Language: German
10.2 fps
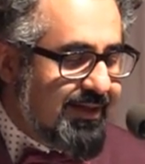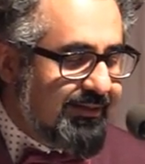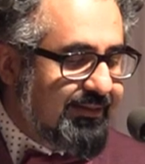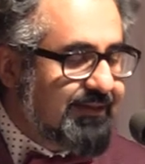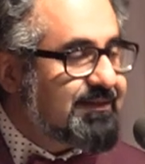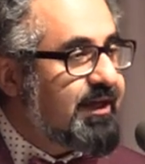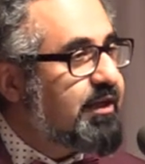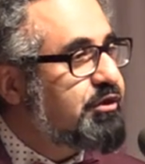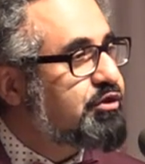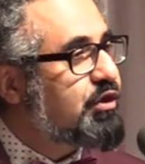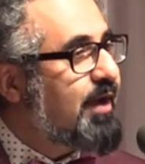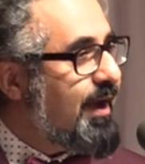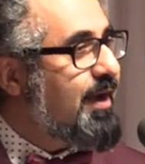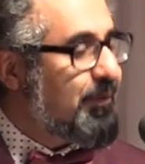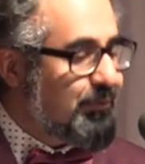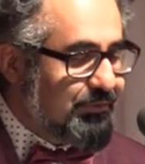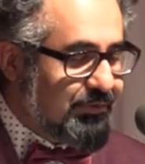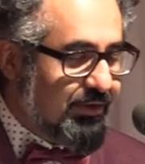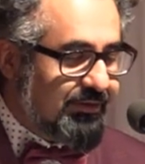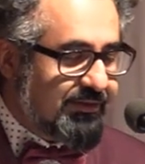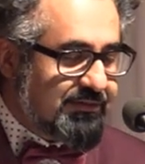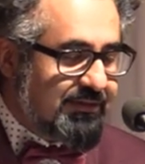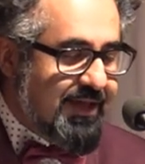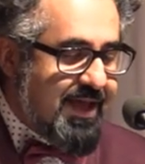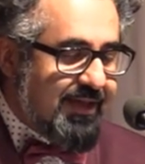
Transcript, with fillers: diese Entschleierung Gottes,